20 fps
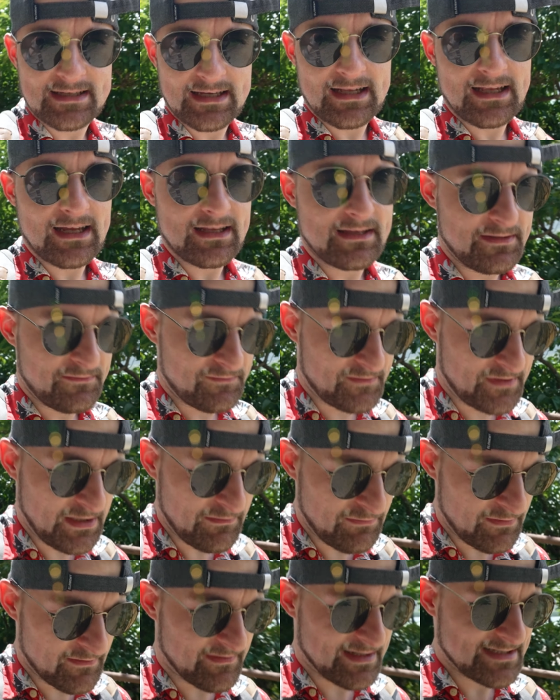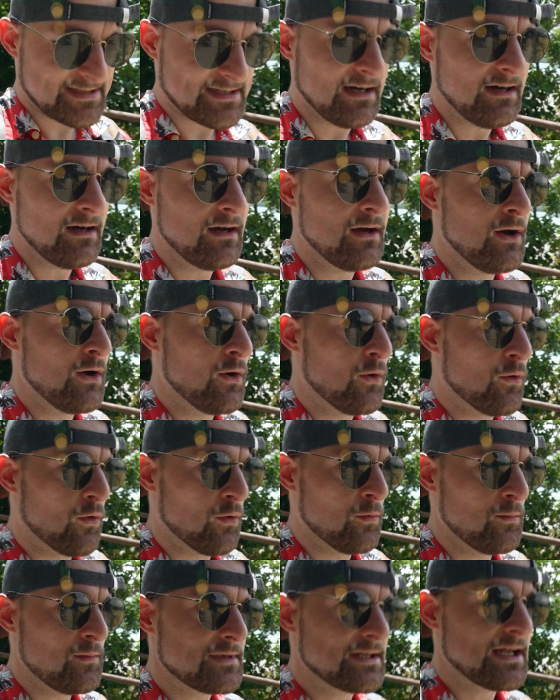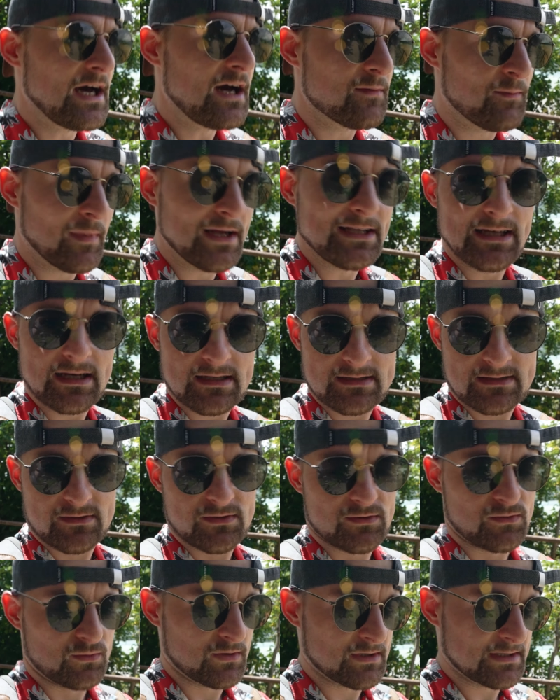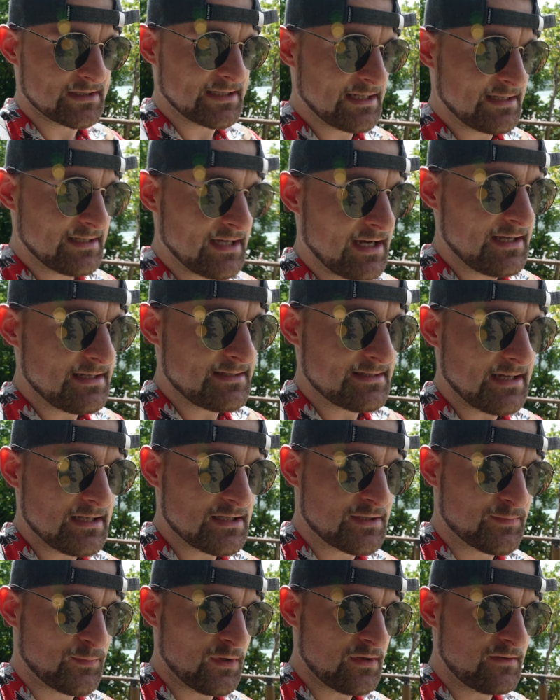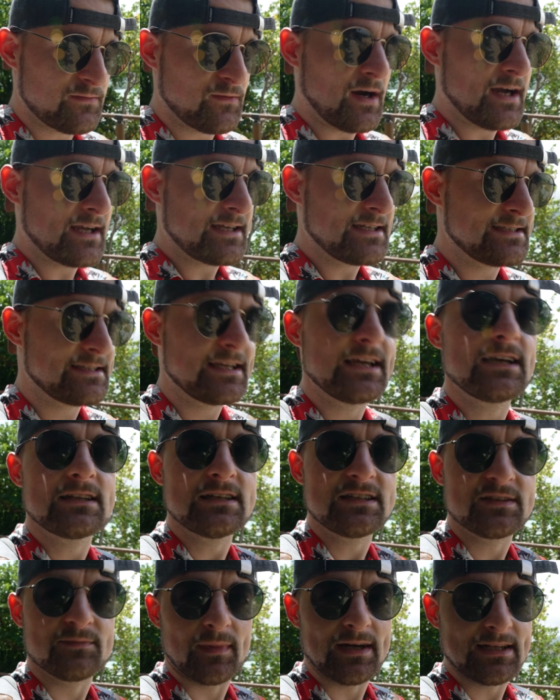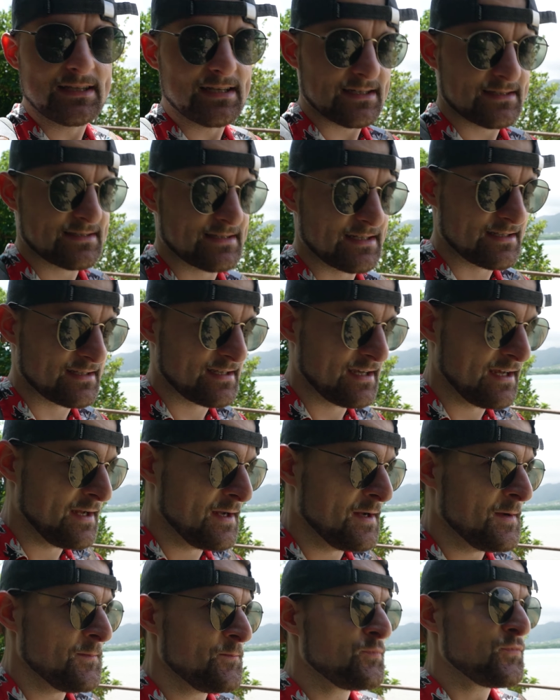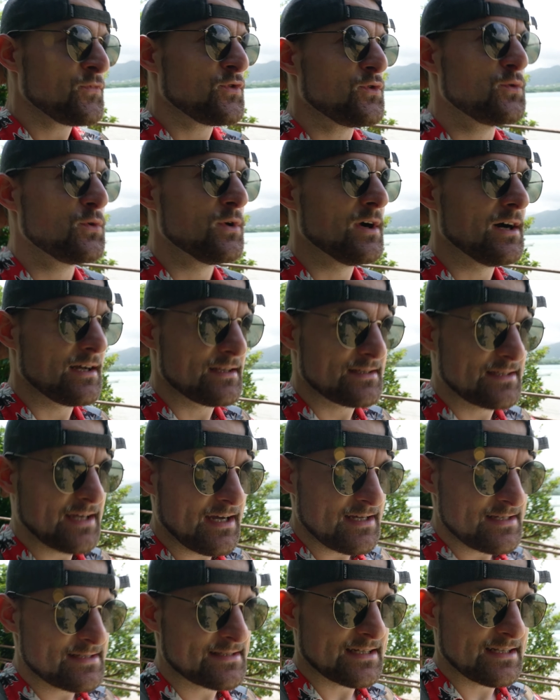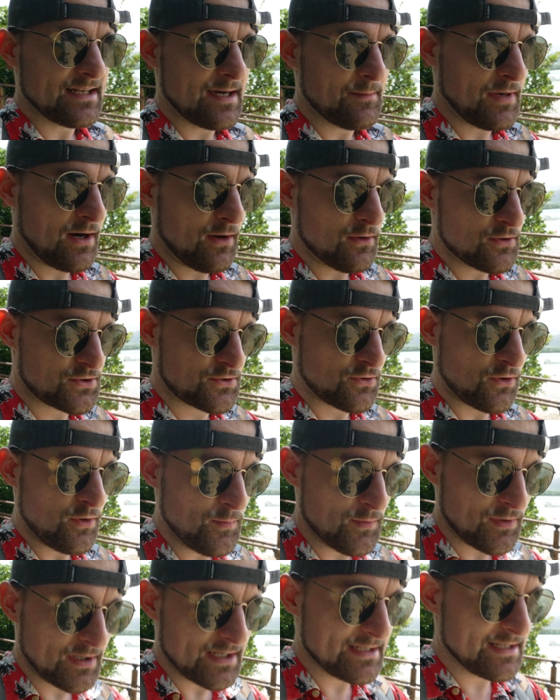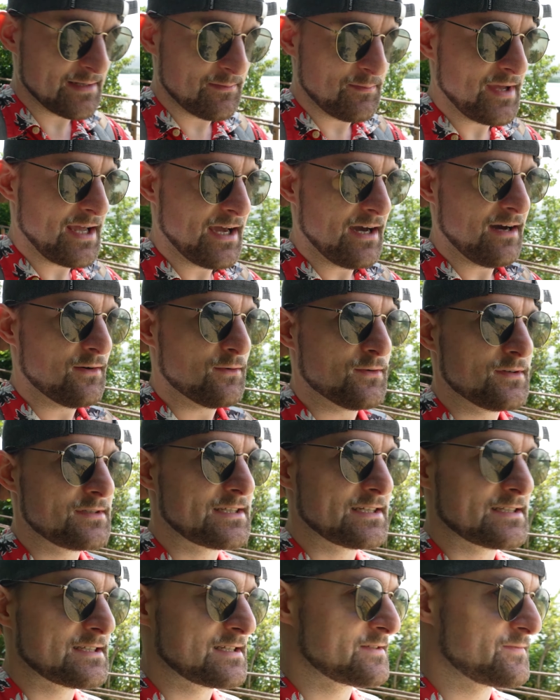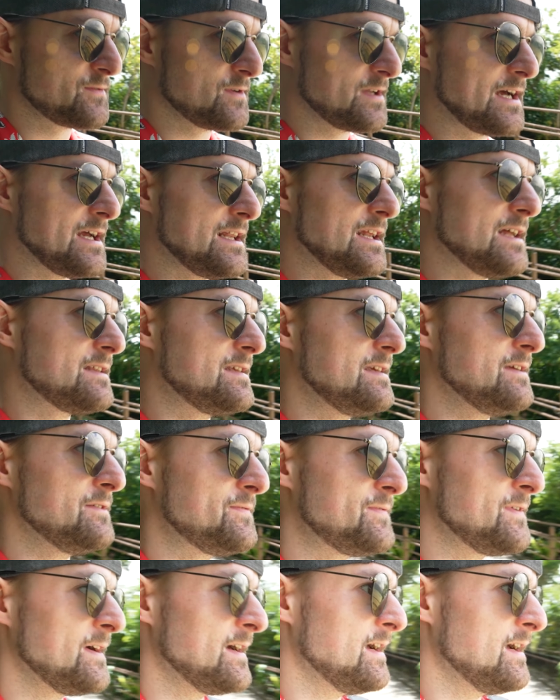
relativ tiefe Wasser um nach Mantas zu suchen. Denn da ist ein Spot, wo eigentlich täglich Mantas sind. Nur da ist dann aber auch Strömung in dem Meer und das ist wohl relativ